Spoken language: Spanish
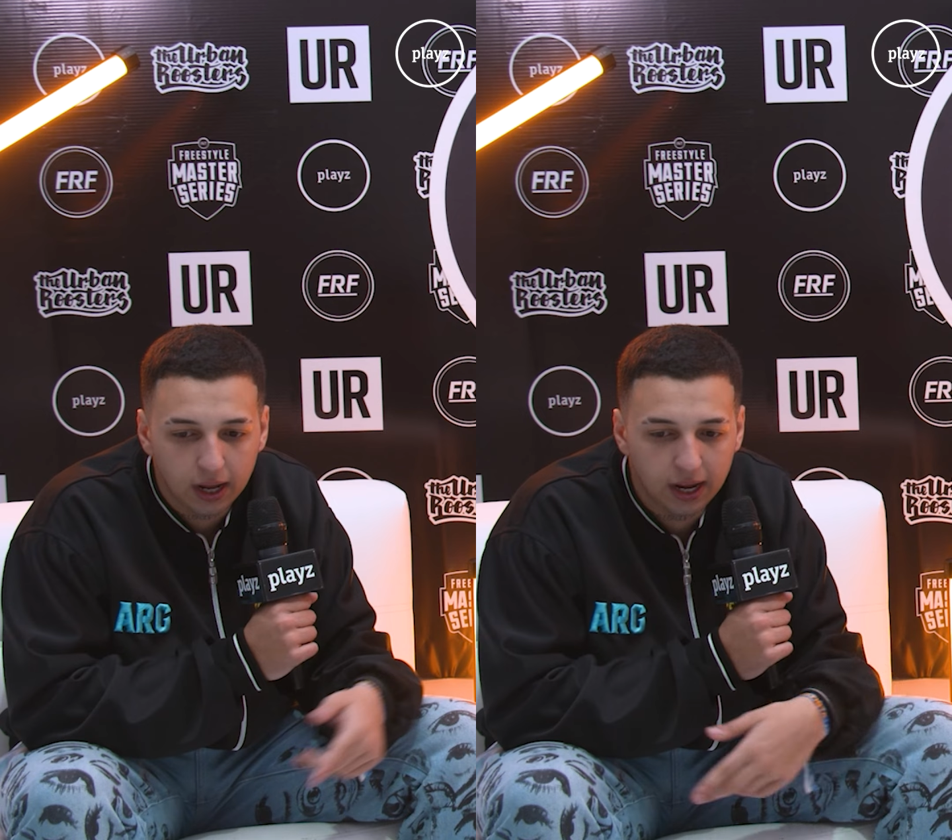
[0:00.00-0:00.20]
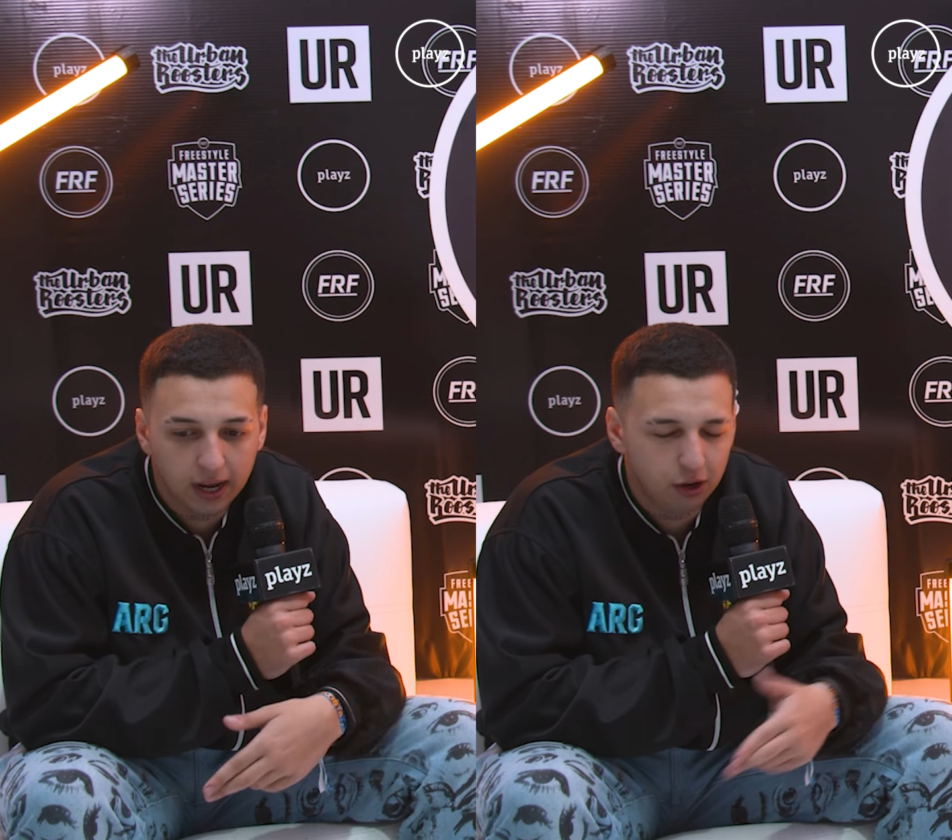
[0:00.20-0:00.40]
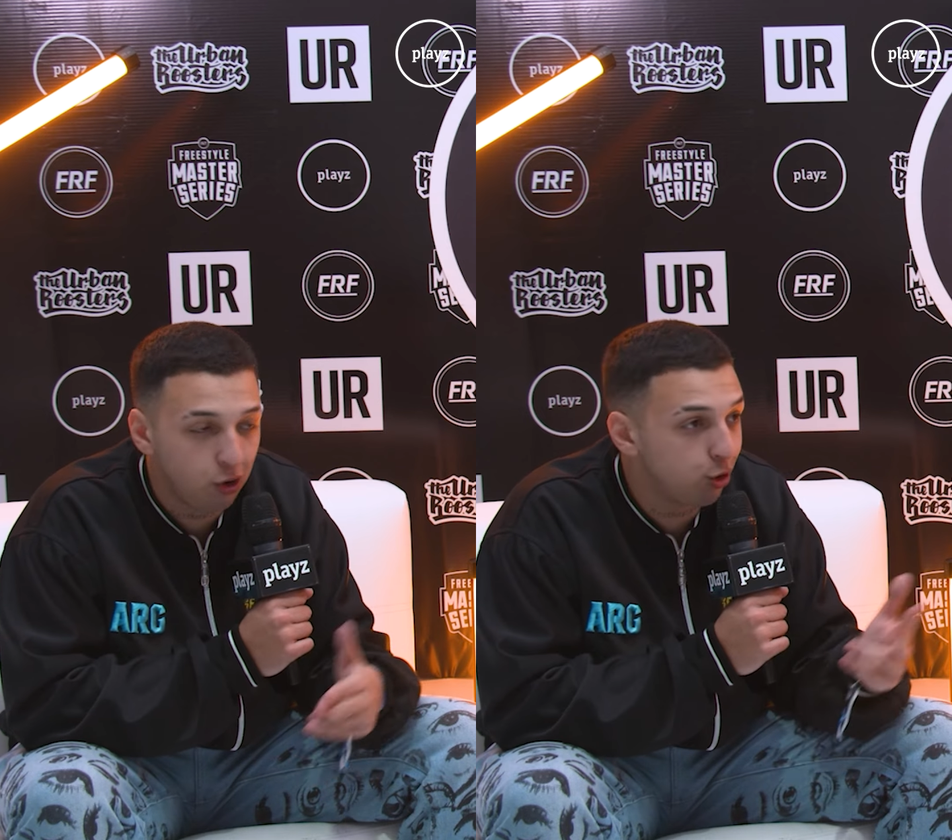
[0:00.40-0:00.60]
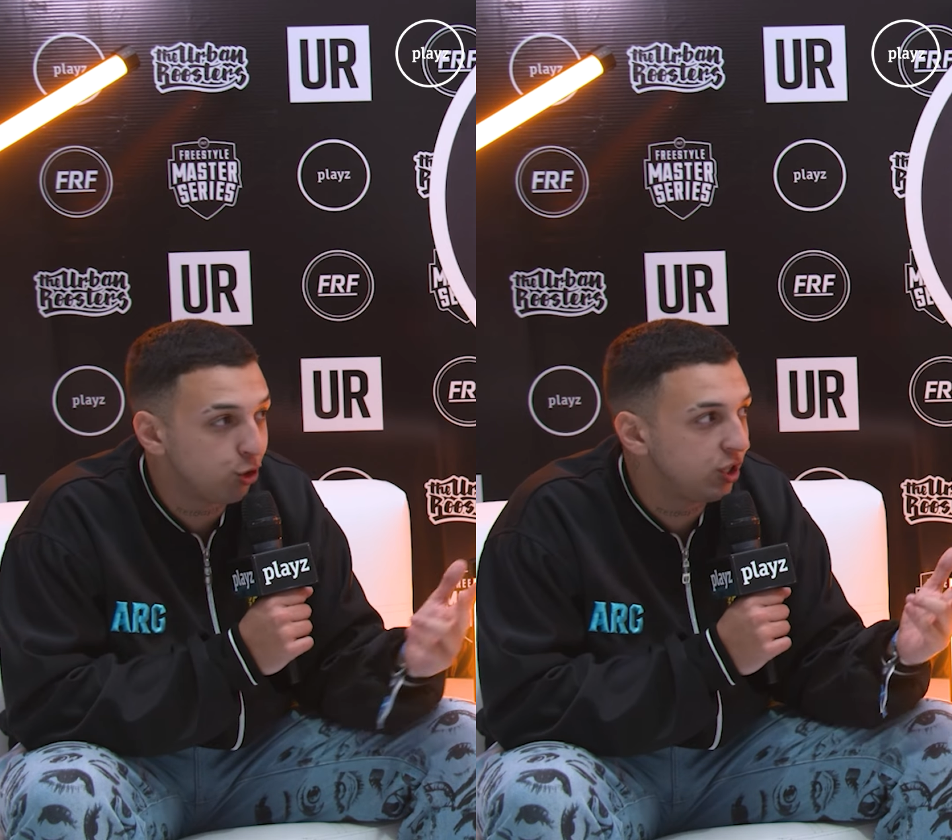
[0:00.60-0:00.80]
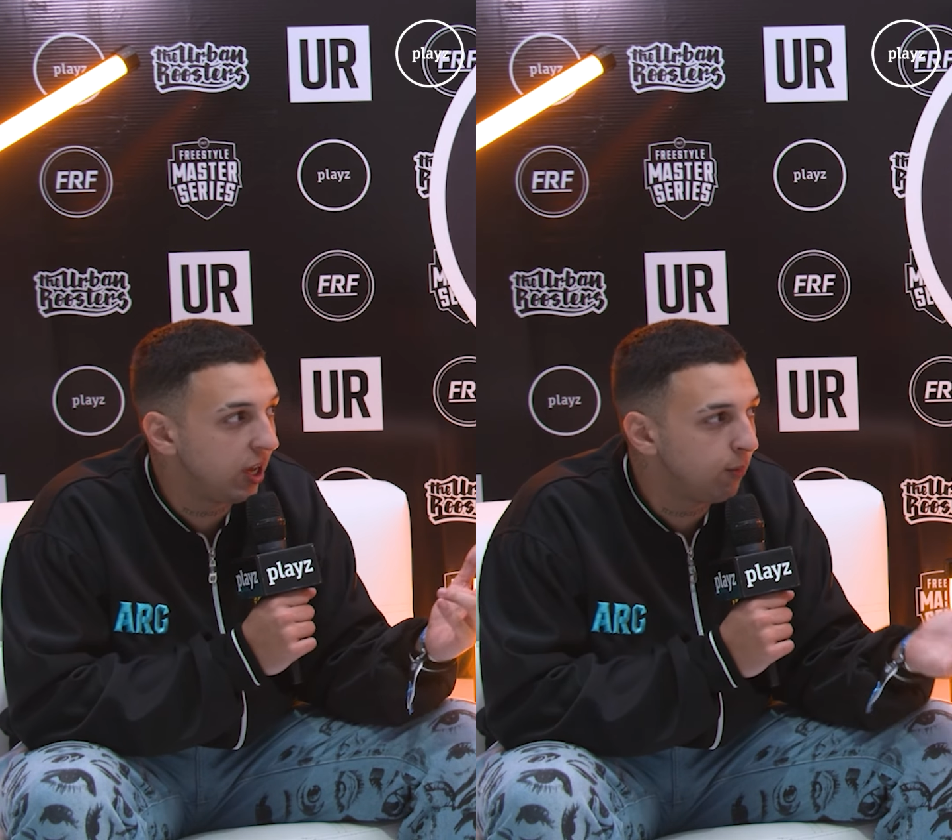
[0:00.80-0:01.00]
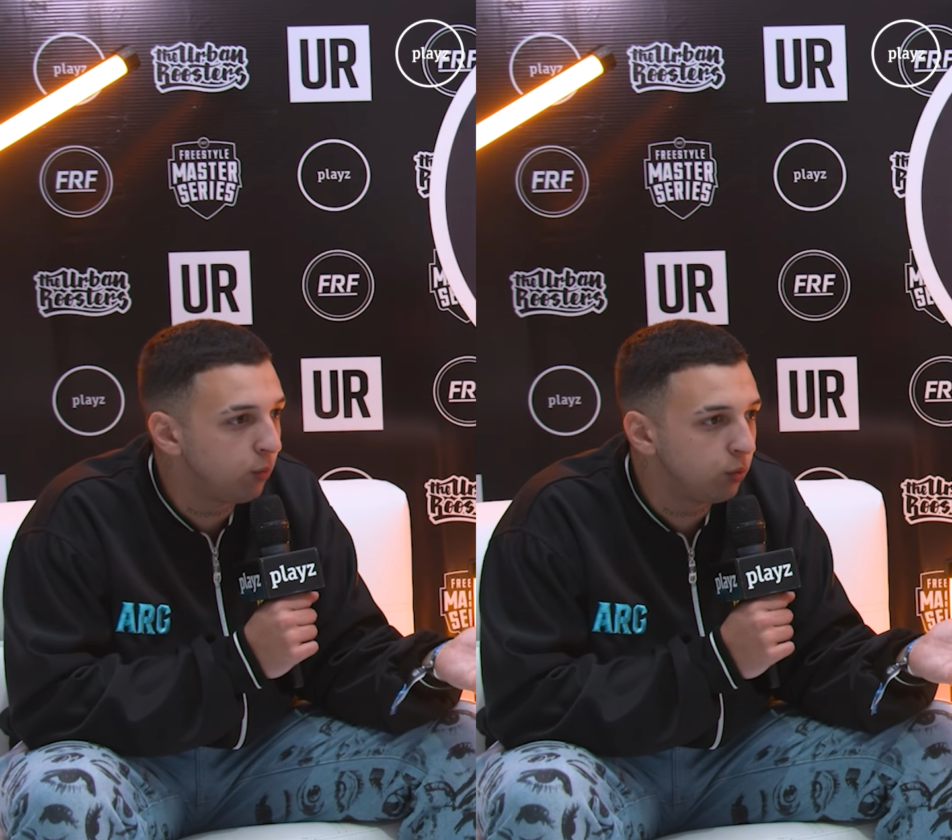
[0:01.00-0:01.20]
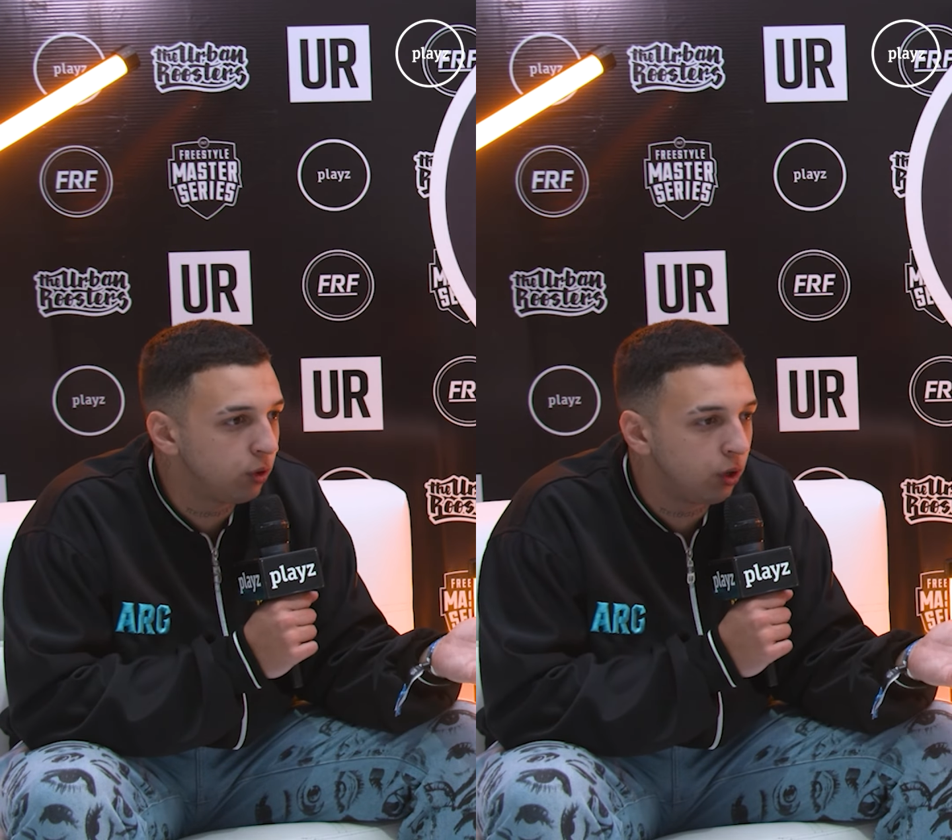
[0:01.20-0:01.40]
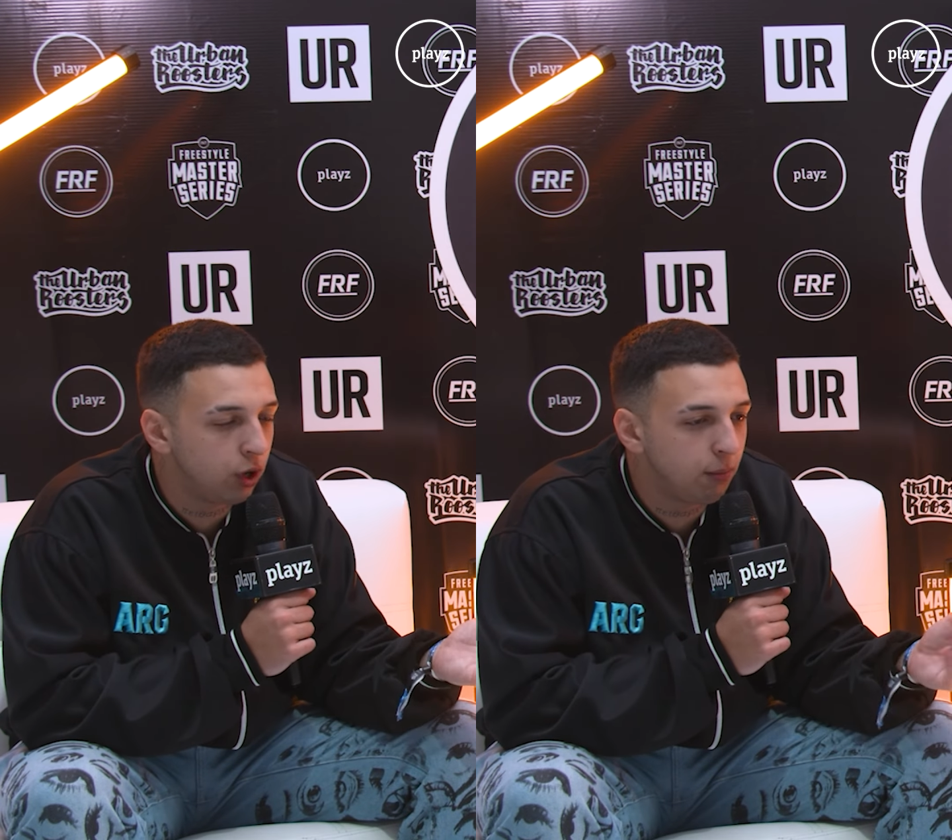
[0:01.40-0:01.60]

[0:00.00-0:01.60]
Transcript: eh, no conocía el mundo,